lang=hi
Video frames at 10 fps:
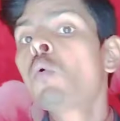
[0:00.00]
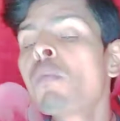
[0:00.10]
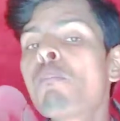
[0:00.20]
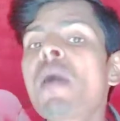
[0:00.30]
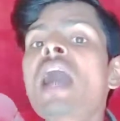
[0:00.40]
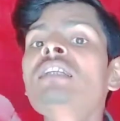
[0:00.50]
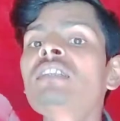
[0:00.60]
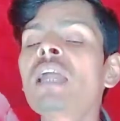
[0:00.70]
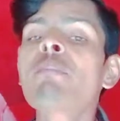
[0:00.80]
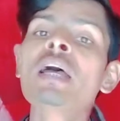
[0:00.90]
वो पाँच
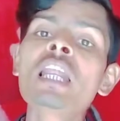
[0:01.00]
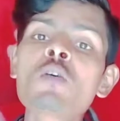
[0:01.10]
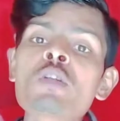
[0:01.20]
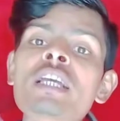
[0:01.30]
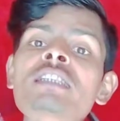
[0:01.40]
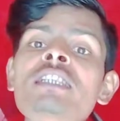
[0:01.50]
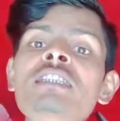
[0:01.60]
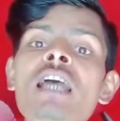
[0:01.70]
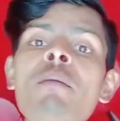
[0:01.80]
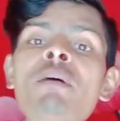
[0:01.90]
साल पहले उनके
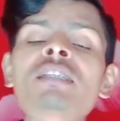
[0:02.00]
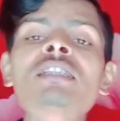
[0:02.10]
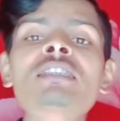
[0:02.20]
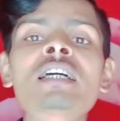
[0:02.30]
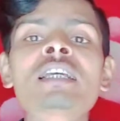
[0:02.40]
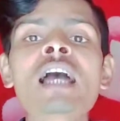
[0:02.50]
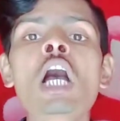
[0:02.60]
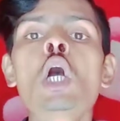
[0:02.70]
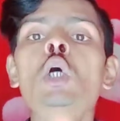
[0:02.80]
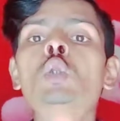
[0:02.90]
सब्सक्राइबर्स की
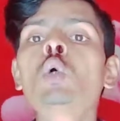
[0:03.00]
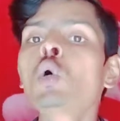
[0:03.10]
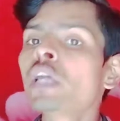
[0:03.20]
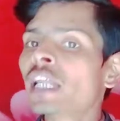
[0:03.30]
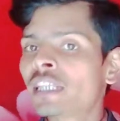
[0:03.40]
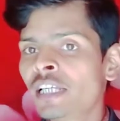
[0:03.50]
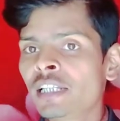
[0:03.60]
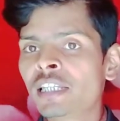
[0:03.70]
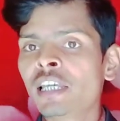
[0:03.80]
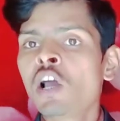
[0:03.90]
संख्या दो या
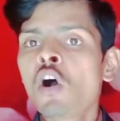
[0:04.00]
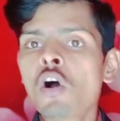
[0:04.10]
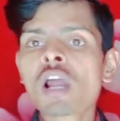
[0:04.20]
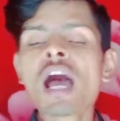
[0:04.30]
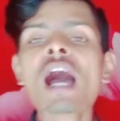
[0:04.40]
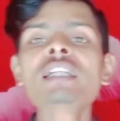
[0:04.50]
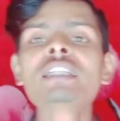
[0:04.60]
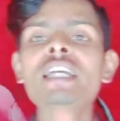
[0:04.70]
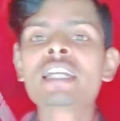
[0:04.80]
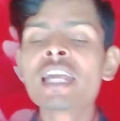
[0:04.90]
तीन थी और आज
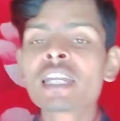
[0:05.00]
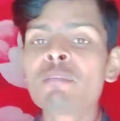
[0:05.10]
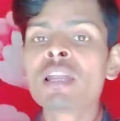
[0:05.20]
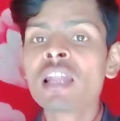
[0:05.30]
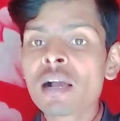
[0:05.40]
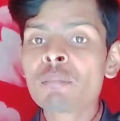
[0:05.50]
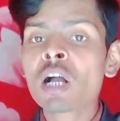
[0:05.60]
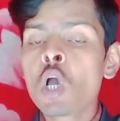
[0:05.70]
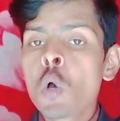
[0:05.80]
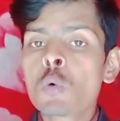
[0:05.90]
की डेट में
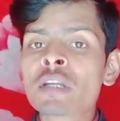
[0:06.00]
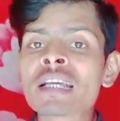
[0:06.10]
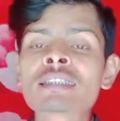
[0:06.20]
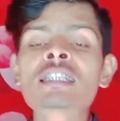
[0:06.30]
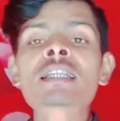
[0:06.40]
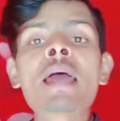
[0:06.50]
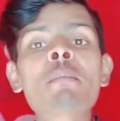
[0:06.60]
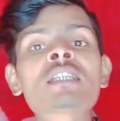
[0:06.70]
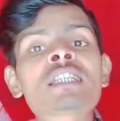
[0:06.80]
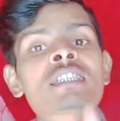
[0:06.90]
लगभग उनके
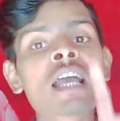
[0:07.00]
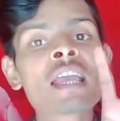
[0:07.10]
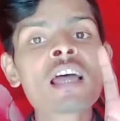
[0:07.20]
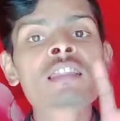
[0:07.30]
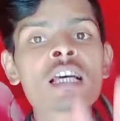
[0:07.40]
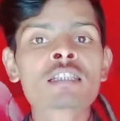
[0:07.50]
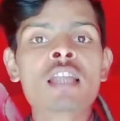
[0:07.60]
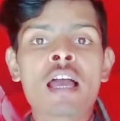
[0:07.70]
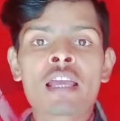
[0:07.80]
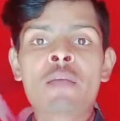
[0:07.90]
सब्सक्राइबर्स की संख्या दस
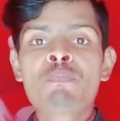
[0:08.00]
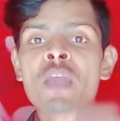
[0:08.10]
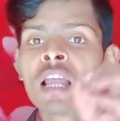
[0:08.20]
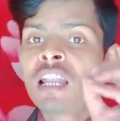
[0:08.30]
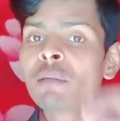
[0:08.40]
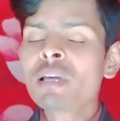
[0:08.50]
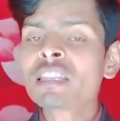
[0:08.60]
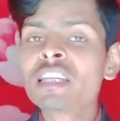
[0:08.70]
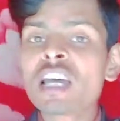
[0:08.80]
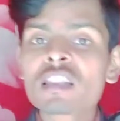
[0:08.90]
लाख है लगभग
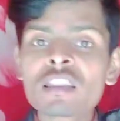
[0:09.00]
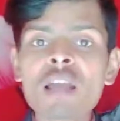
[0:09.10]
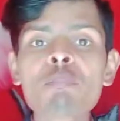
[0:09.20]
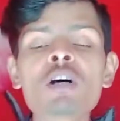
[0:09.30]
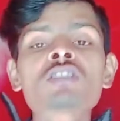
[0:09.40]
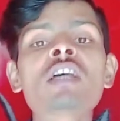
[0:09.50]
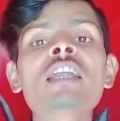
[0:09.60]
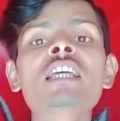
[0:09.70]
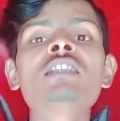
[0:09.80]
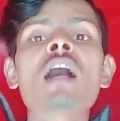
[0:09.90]
तिहत्तर
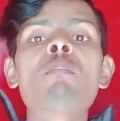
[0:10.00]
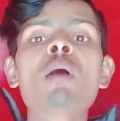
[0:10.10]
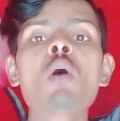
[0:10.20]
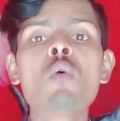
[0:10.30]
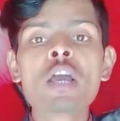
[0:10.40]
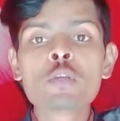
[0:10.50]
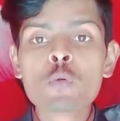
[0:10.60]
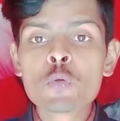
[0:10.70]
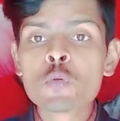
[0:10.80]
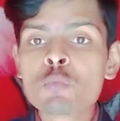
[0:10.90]
परसेंट इजाफा हुआ
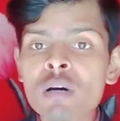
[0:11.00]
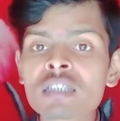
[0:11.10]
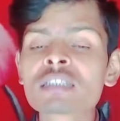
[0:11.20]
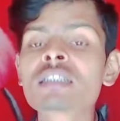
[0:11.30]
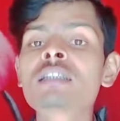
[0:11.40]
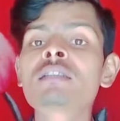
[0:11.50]
यूट्यूबर्स